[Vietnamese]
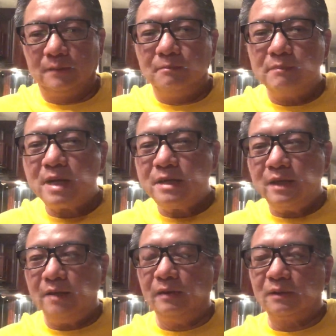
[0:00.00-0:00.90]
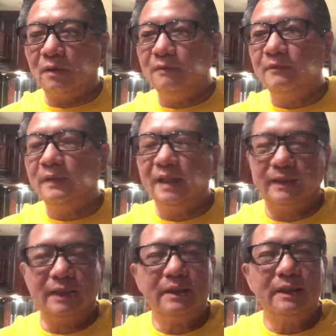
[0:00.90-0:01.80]
mấy vị bên cõi vô
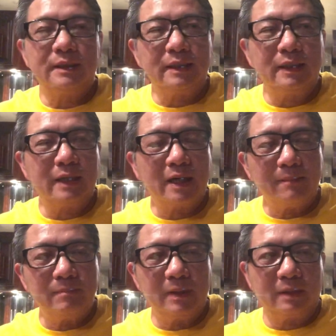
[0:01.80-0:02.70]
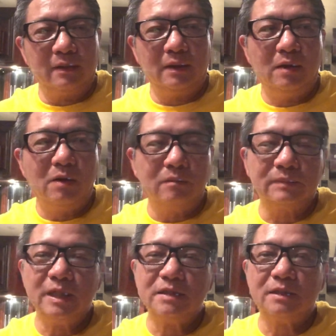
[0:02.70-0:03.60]
hình cả nghìn nghìn năm á, gọi là hồn
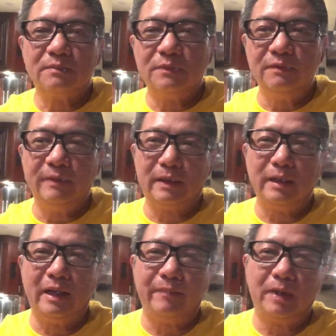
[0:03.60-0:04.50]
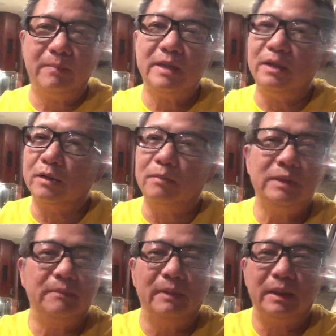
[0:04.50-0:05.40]
thiên sông núi việt nam đó mấy vị cũng
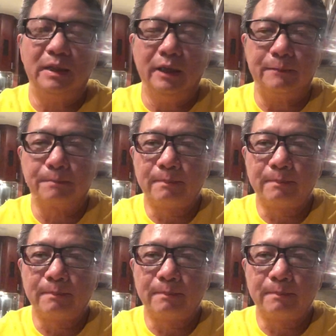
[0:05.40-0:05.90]
như mình thôi